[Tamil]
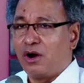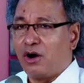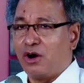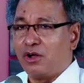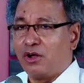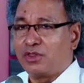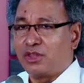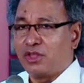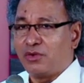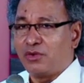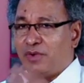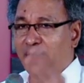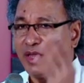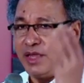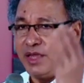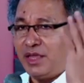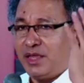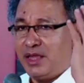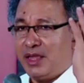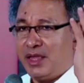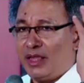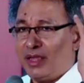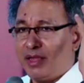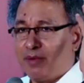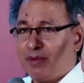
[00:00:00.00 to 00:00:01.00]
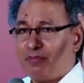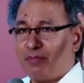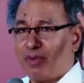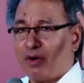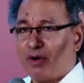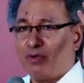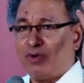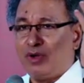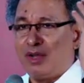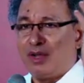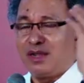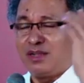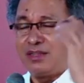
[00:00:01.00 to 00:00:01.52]
ஆன் த வே
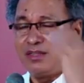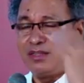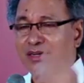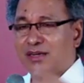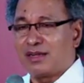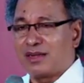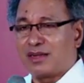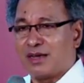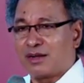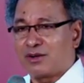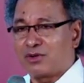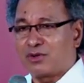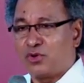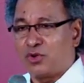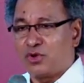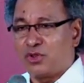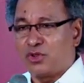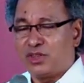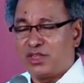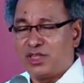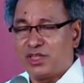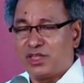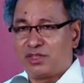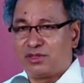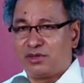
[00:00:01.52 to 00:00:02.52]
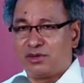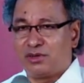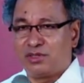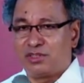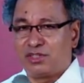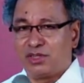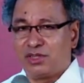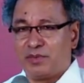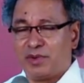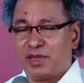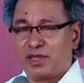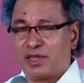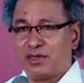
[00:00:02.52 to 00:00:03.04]
பவுல் எழுதுகிறார் கொருந்திய
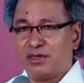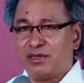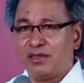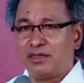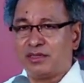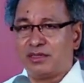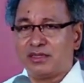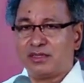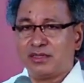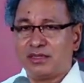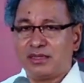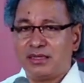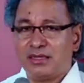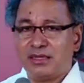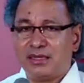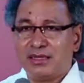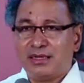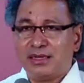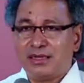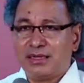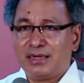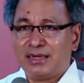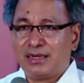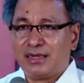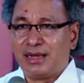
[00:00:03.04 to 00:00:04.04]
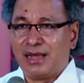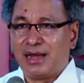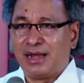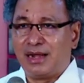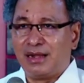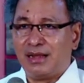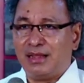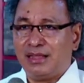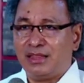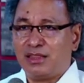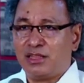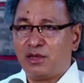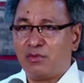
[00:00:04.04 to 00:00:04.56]
திருச்சபைக்கு
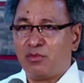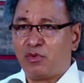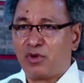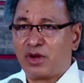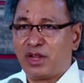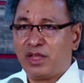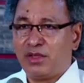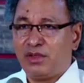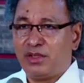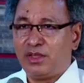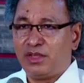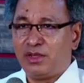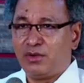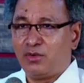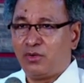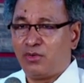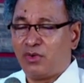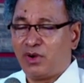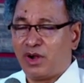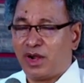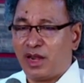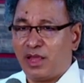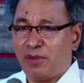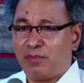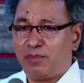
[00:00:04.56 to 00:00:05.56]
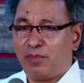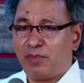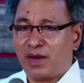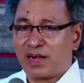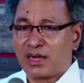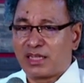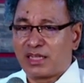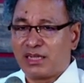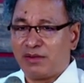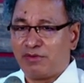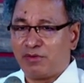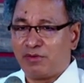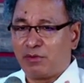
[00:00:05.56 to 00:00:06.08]
நான் இந்த முறை உங்களை
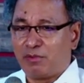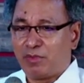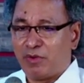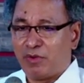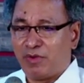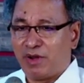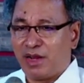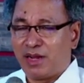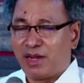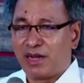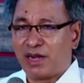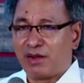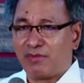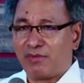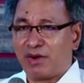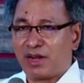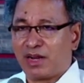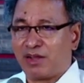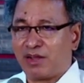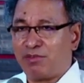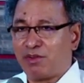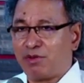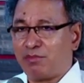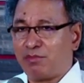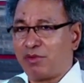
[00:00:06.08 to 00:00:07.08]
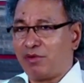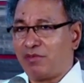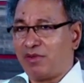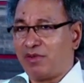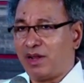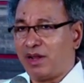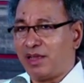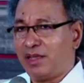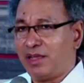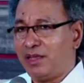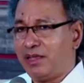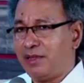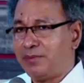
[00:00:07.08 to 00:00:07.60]
பார்க்க விரும்பவில்லை நான் வர
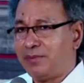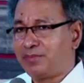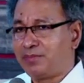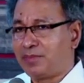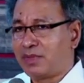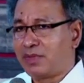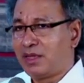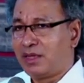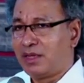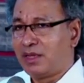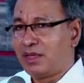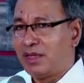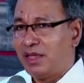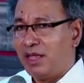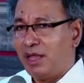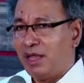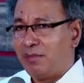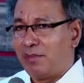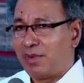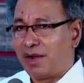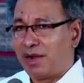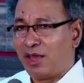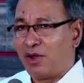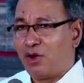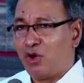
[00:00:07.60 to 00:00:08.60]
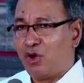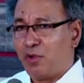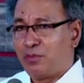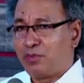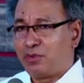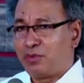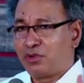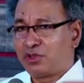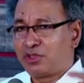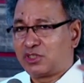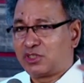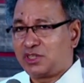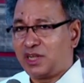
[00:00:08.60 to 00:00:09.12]
விரும்பவில்லை பட் ஐ ஹோப்
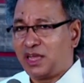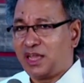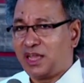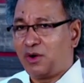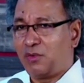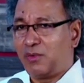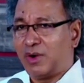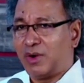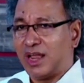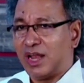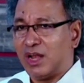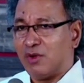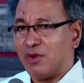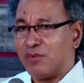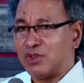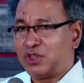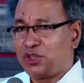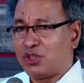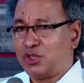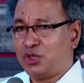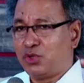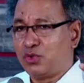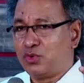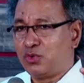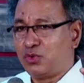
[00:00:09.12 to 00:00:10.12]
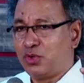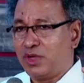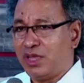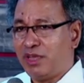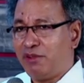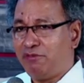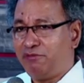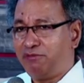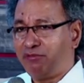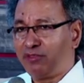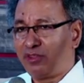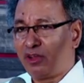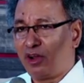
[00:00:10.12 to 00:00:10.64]
டு ஸ்டே அ வைல் வித் யூ
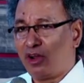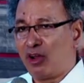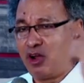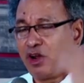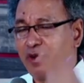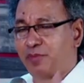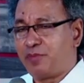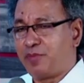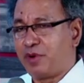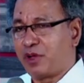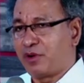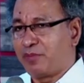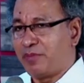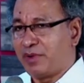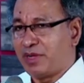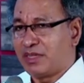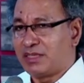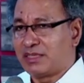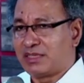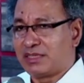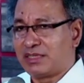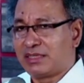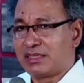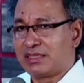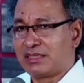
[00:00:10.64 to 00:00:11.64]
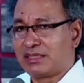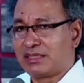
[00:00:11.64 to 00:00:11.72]
இஃப் த லாட் பர்மிட்ஸ்